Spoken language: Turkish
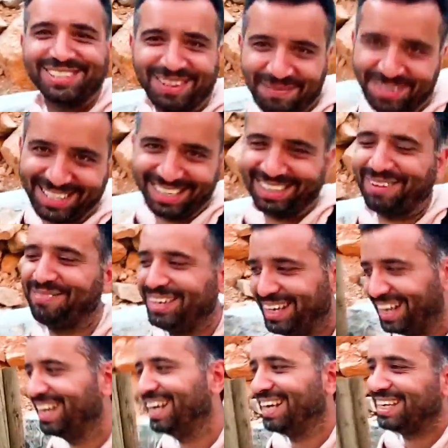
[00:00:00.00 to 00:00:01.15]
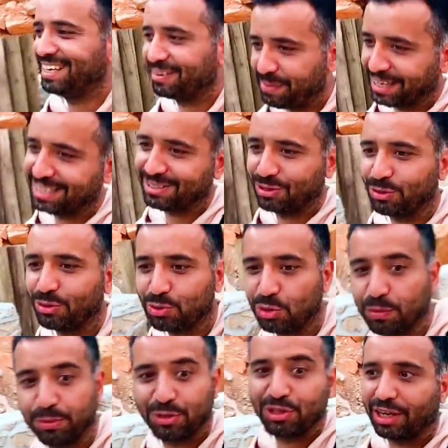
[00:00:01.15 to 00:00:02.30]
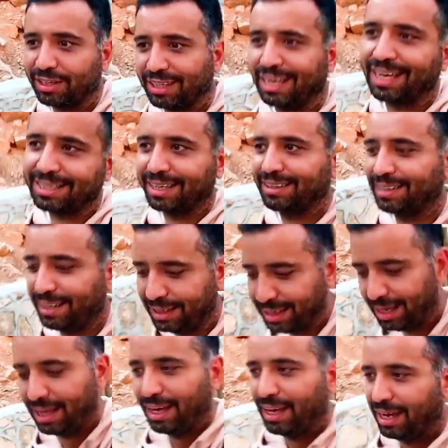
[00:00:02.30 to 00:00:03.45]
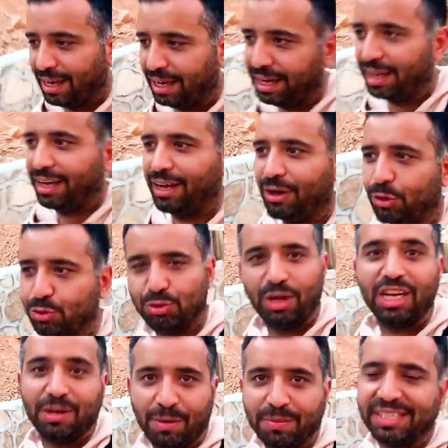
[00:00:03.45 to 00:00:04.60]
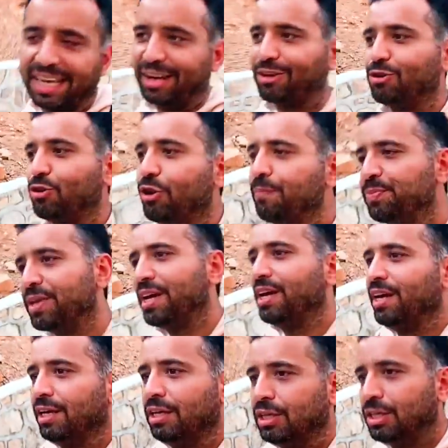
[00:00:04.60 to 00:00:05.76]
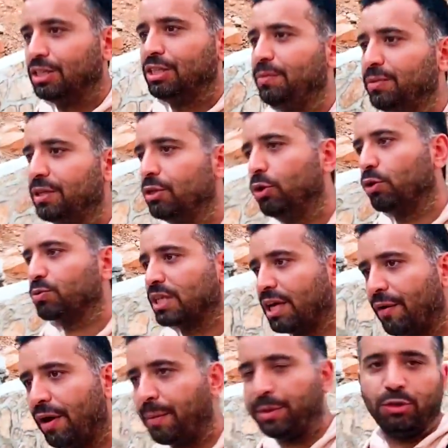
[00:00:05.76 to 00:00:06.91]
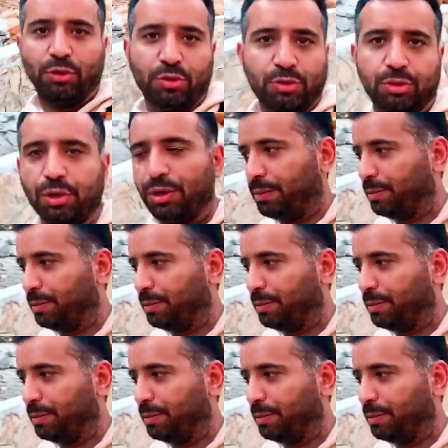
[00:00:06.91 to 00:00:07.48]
yoksa biz de tabii girmek istiyoruz. Çünkü bu sıcakta gerçekten e, o suya girmemiz gerekiyor. Şimdi de yolumuza devam ediyoruz.